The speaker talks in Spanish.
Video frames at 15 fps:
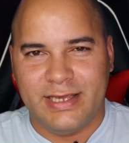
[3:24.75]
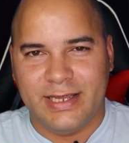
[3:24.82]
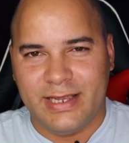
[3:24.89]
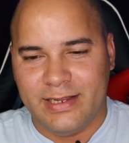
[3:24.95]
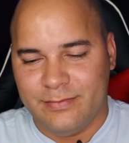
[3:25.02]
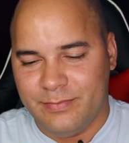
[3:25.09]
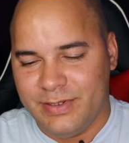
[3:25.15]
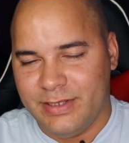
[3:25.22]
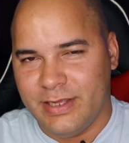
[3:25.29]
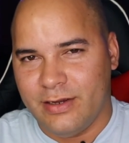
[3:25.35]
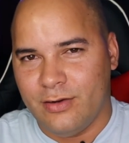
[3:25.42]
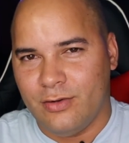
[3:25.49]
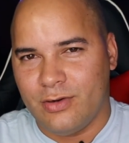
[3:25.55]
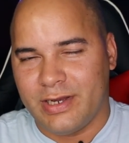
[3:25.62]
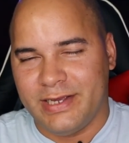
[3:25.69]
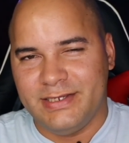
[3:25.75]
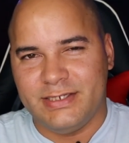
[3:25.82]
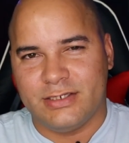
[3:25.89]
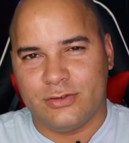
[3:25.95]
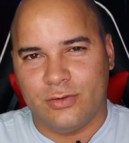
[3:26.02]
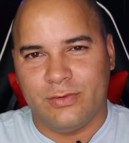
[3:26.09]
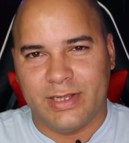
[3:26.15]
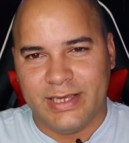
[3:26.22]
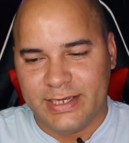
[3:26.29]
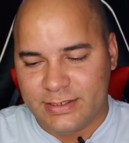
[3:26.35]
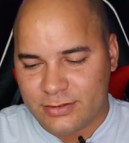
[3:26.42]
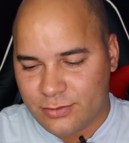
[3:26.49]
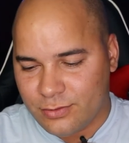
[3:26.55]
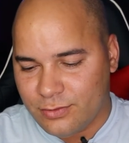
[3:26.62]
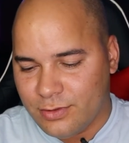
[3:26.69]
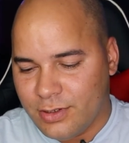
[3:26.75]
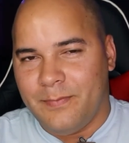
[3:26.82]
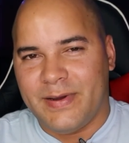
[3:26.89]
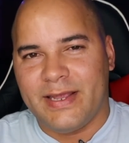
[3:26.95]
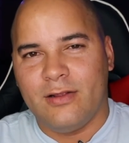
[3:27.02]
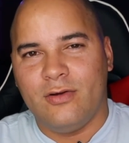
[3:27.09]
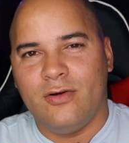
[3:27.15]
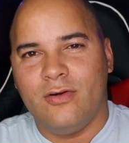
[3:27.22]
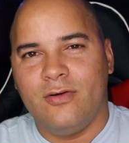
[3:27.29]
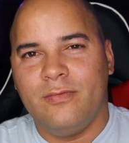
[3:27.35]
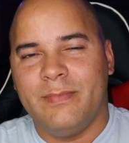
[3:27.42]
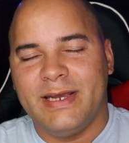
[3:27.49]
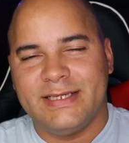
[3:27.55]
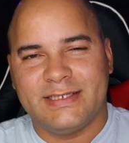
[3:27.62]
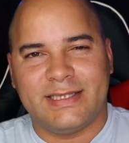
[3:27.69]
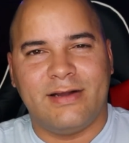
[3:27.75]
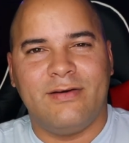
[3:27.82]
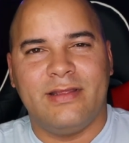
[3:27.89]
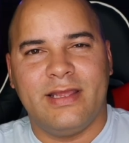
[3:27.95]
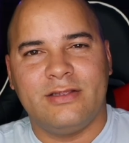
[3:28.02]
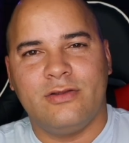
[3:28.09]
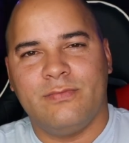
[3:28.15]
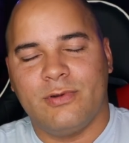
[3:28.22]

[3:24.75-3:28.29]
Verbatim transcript: en el video que hice sobre esto, pero me estaba dando